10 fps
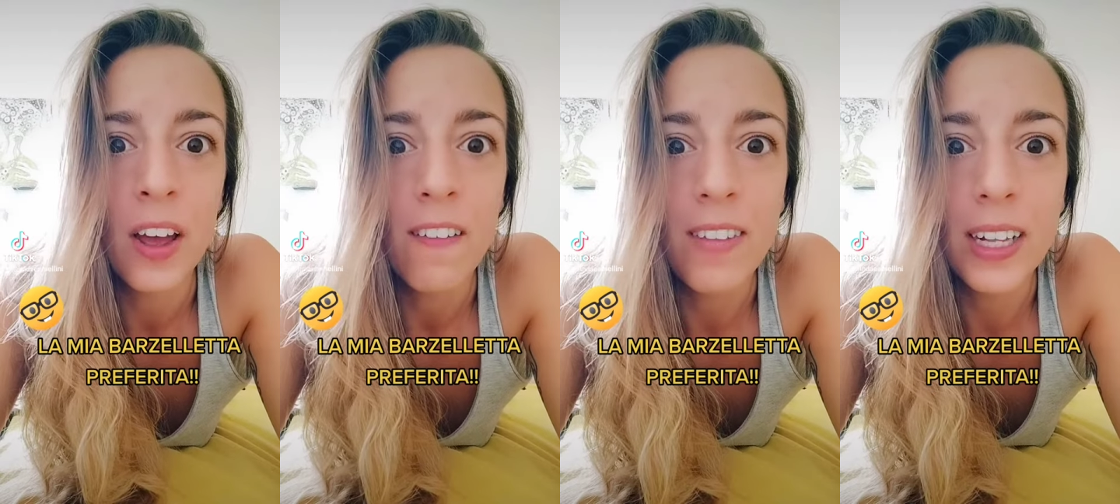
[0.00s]

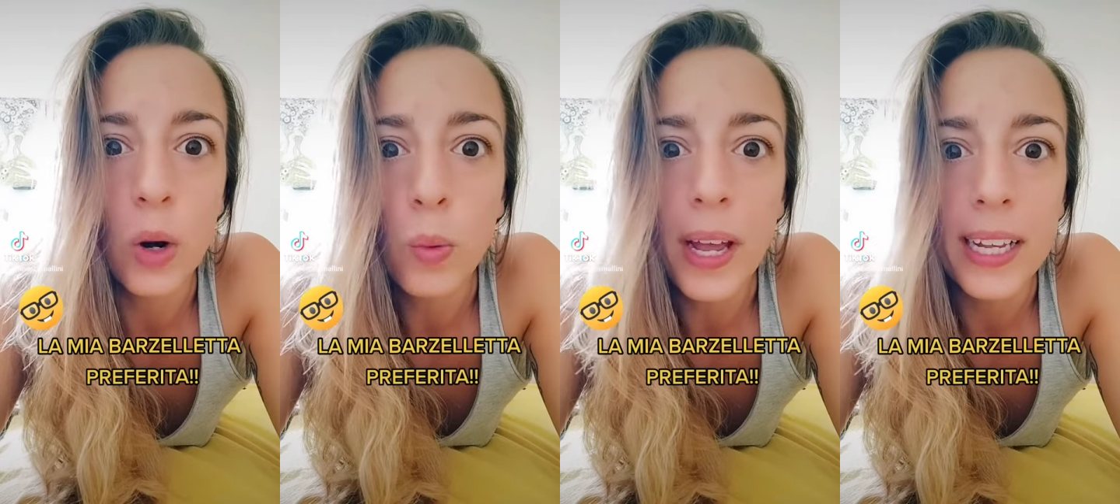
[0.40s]
va da
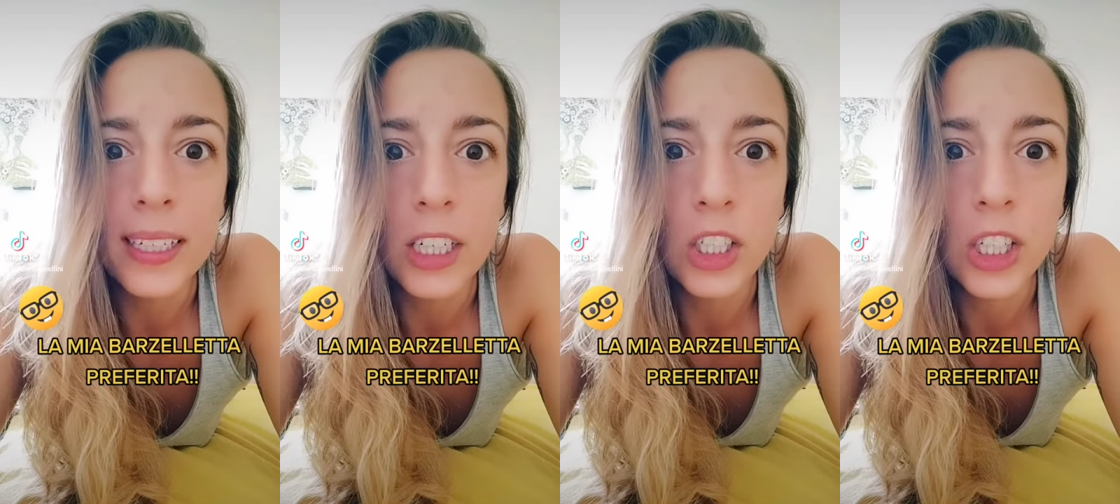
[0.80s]
lui e gli
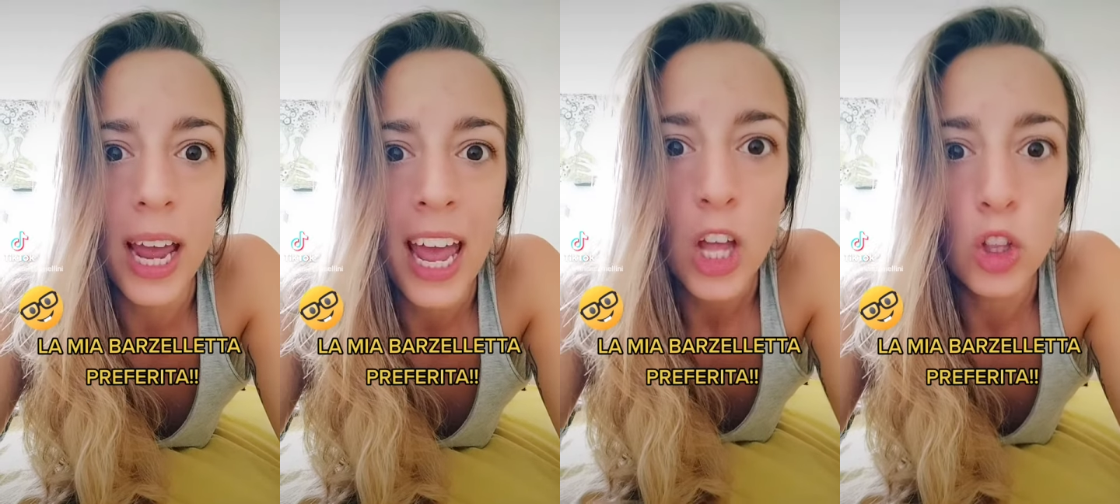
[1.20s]

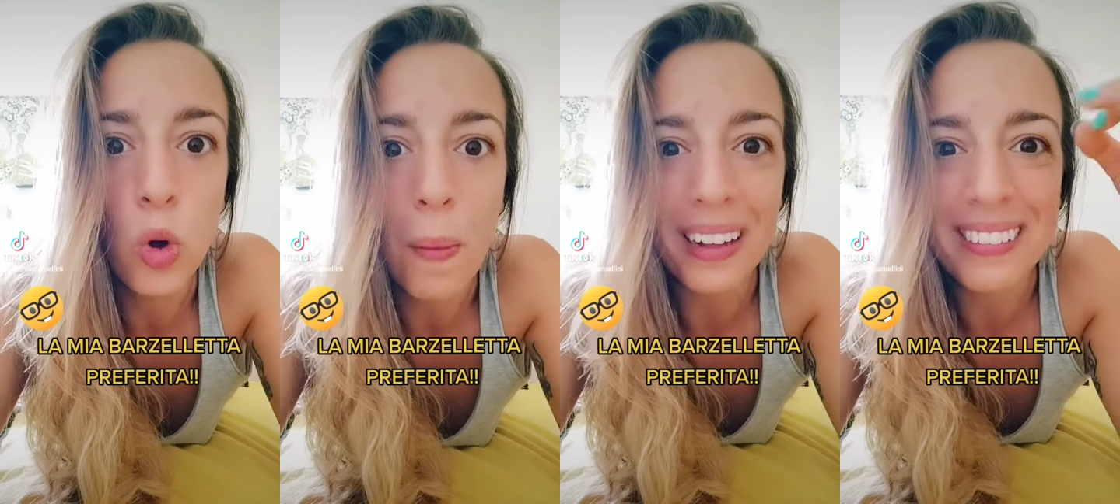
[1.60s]
dice
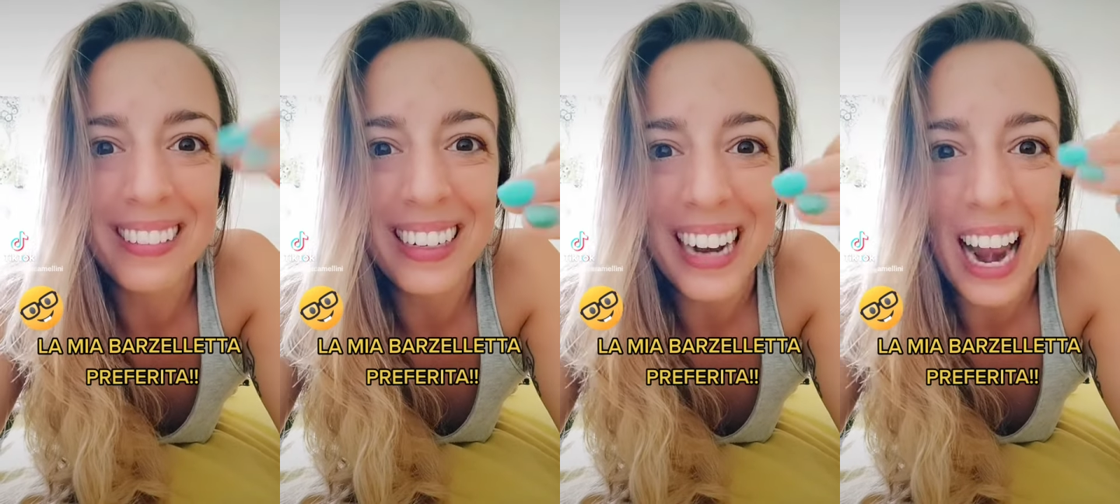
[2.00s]

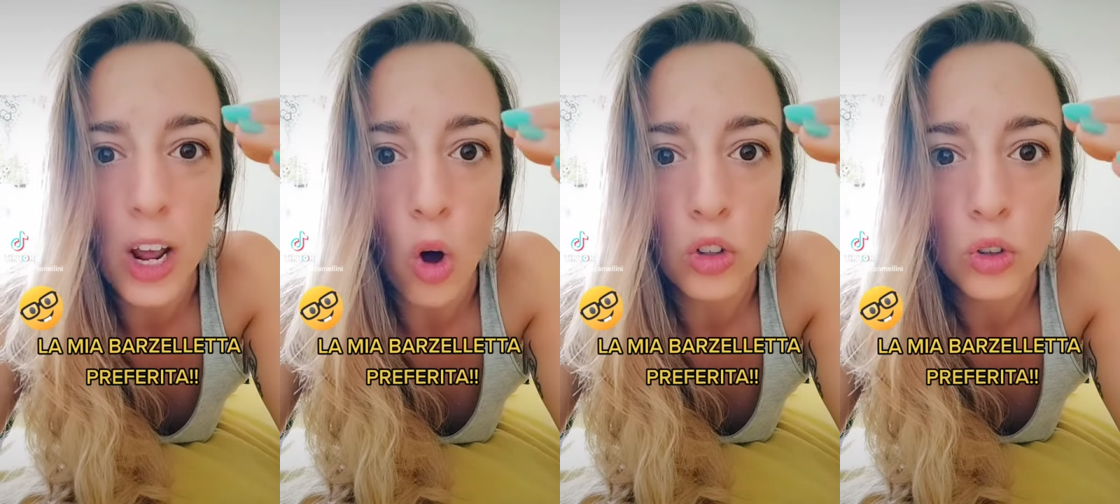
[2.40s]
domattina
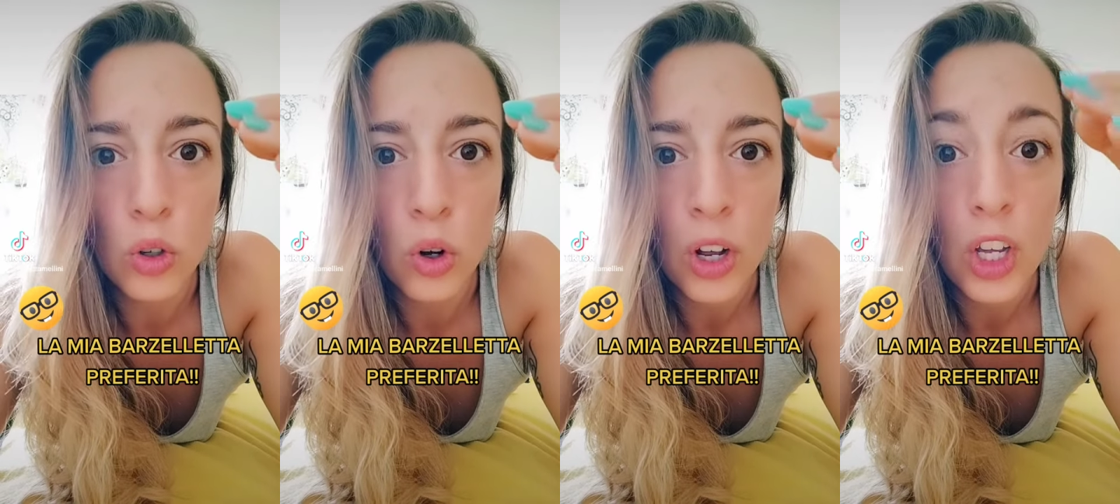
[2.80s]
alle
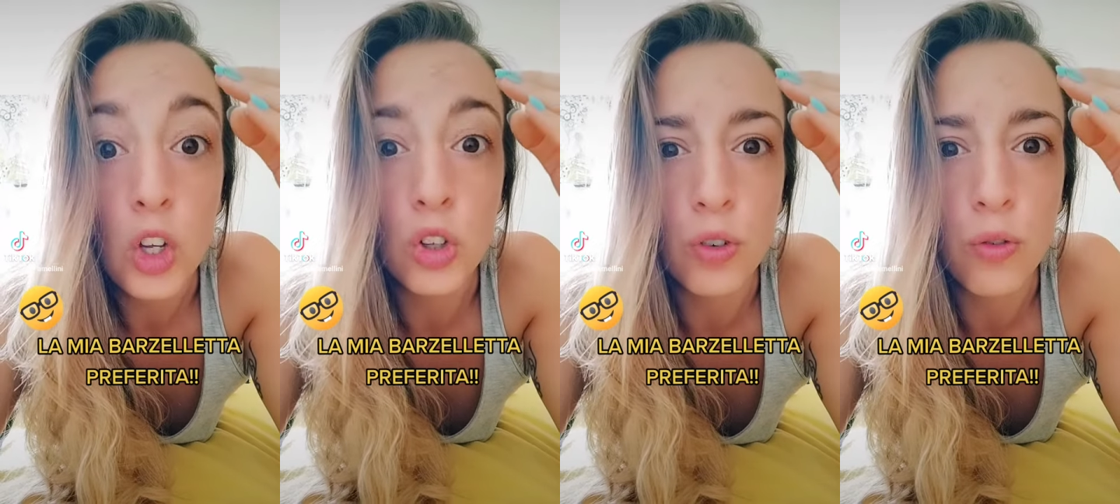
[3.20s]
8
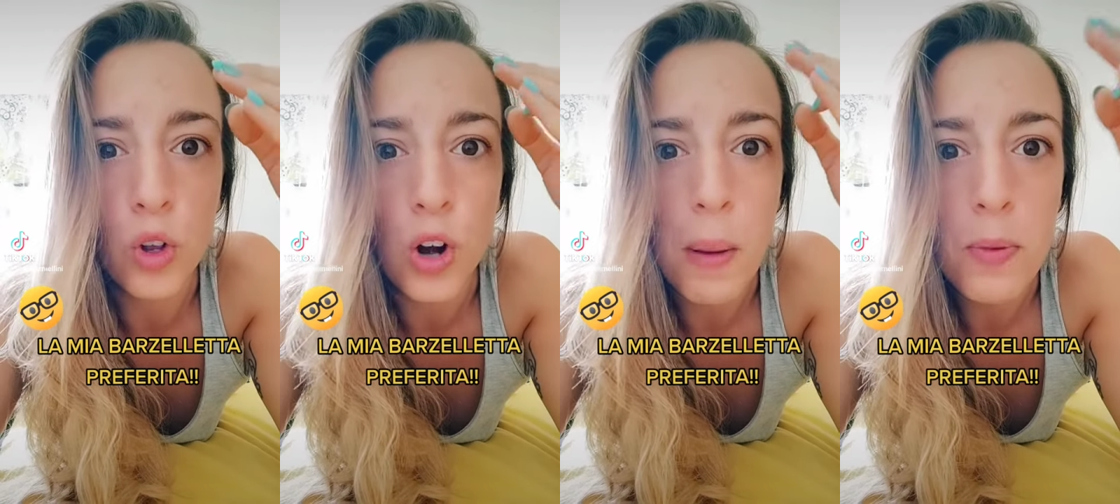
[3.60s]
io ti
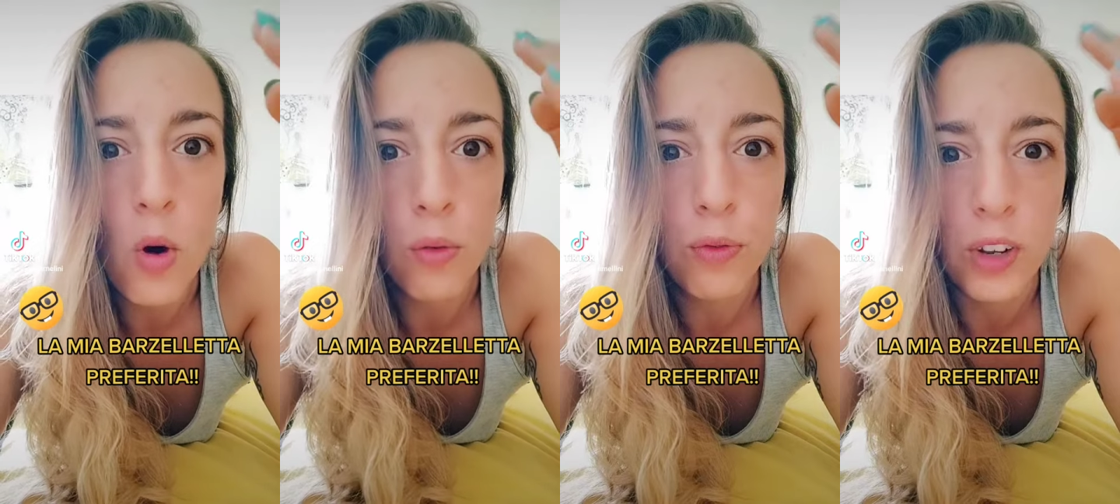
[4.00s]
voglio nel mio
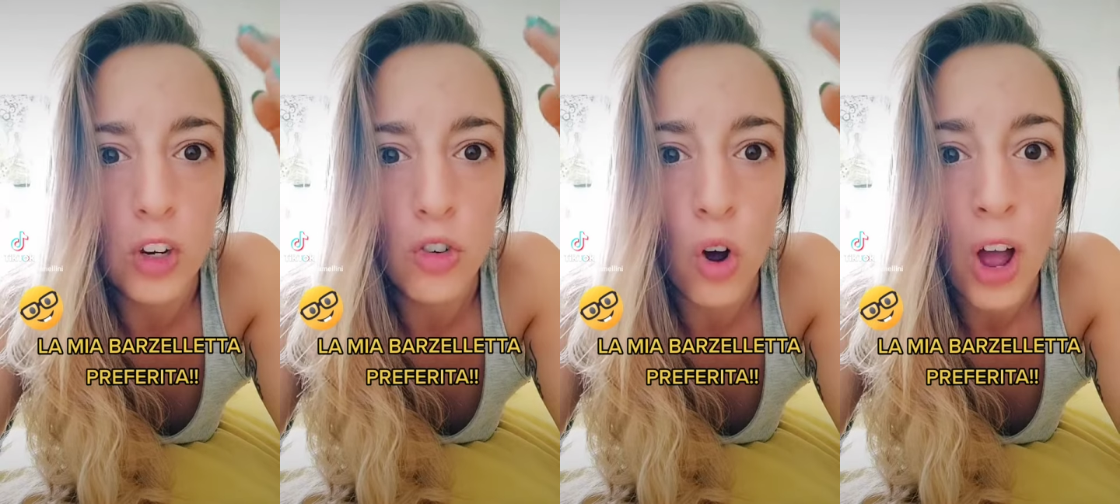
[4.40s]

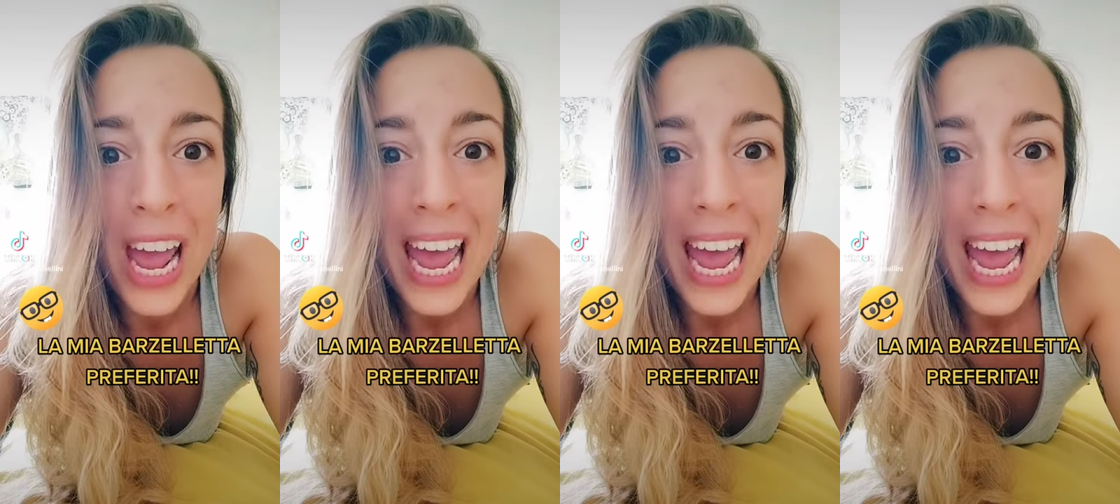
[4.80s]
ufficio